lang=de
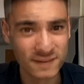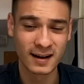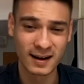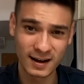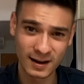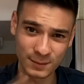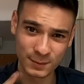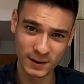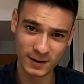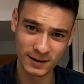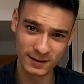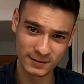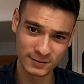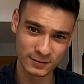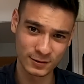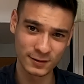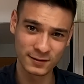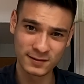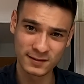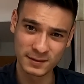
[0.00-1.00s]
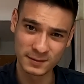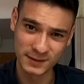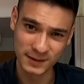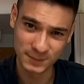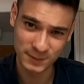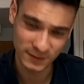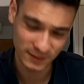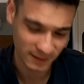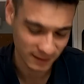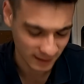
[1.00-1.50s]
Aber trotzdem
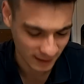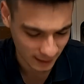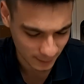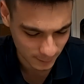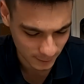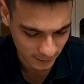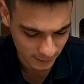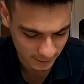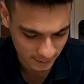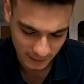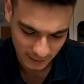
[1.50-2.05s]
gibt es in Japan